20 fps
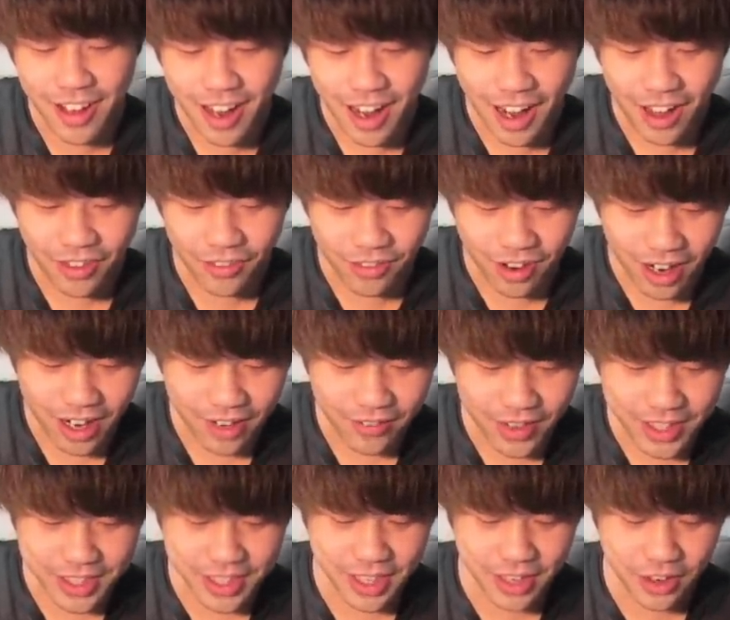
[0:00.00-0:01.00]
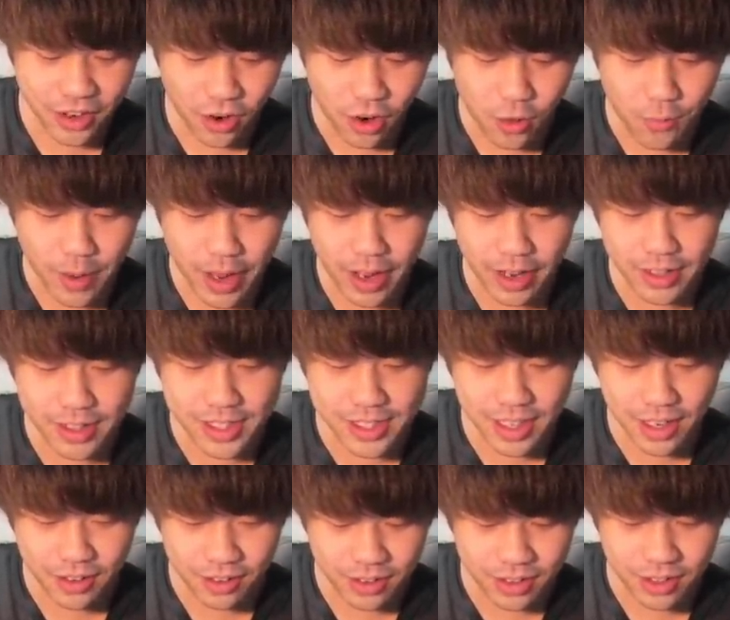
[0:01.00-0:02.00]
あの割り箸で両面
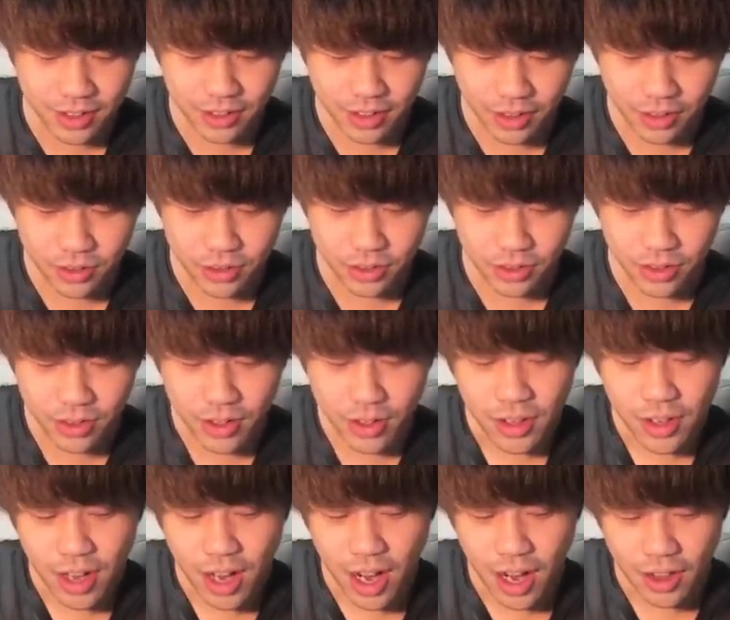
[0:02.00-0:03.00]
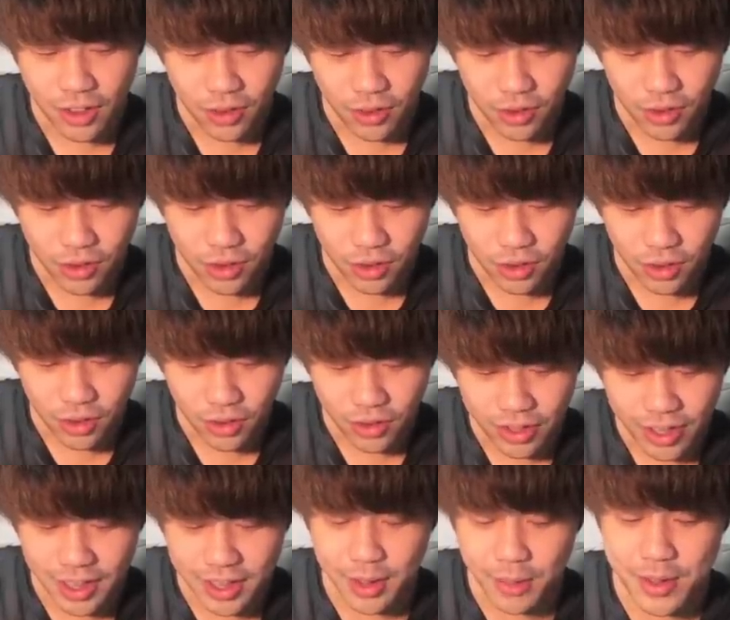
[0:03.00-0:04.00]
使うっていうようなことあ
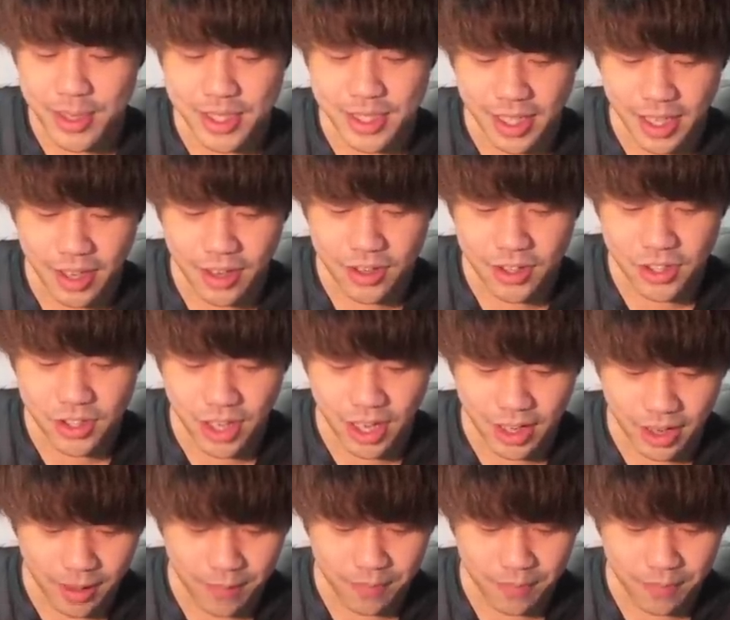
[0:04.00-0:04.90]
のー、やってましたね、吉野家で。